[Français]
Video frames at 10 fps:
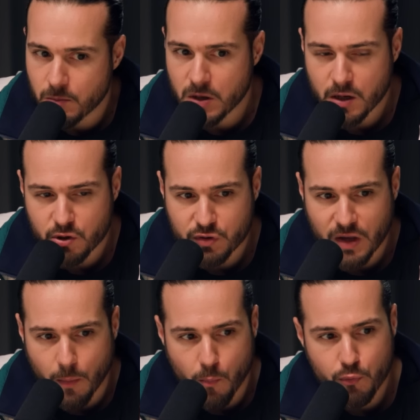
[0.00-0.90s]
aimé, je
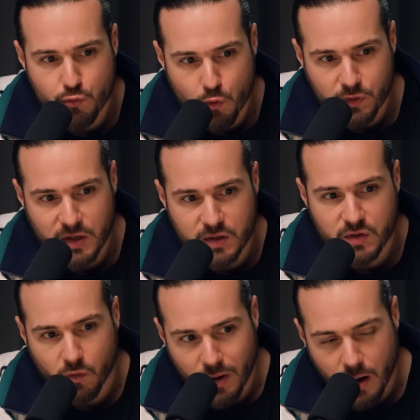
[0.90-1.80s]
serais un peu plus nuancé que
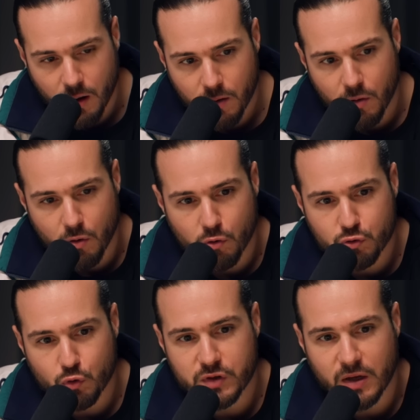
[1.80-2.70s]
Sandra euh,
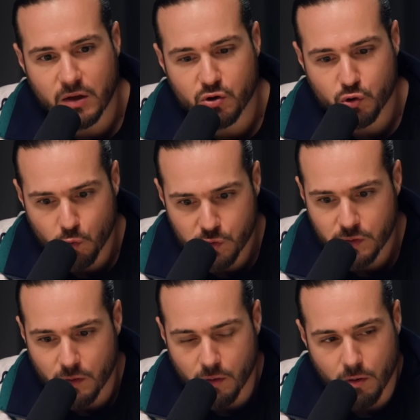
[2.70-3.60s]
sur certaines
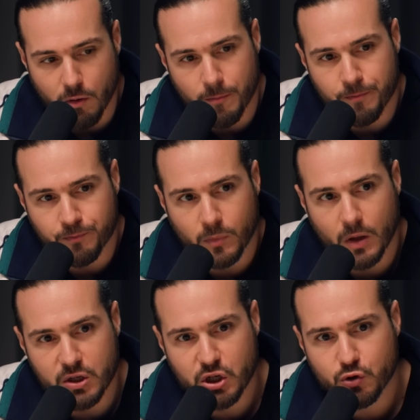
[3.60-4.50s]
choses. Euh,
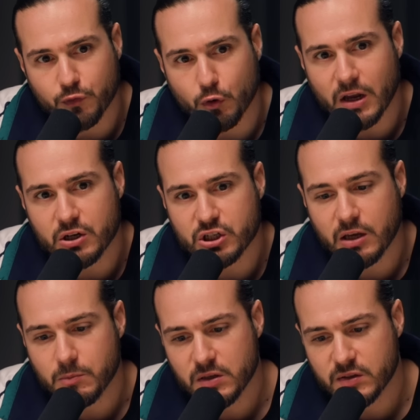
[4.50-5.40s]
déjà, je trouve que Kalash
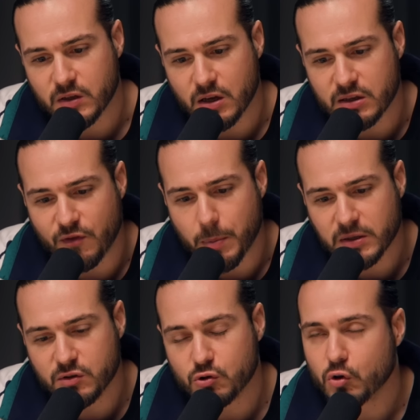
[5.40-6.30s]
Crimi, il fait
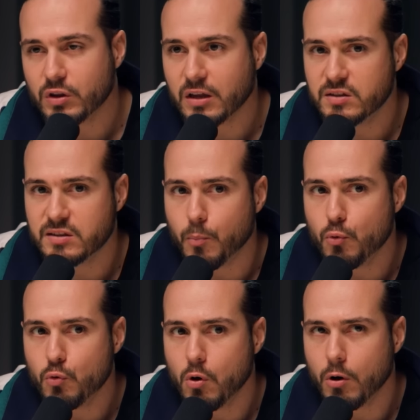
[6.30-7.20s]
partie de ce genre d'artiste un
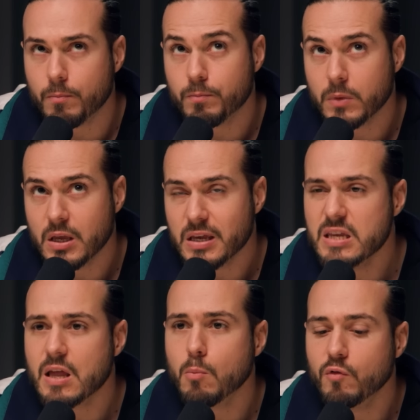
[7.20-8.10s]
peu euh,
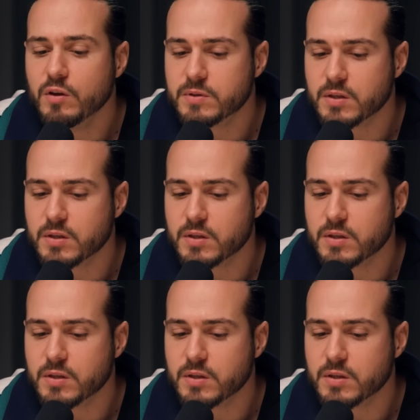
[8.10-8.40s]
inamovible,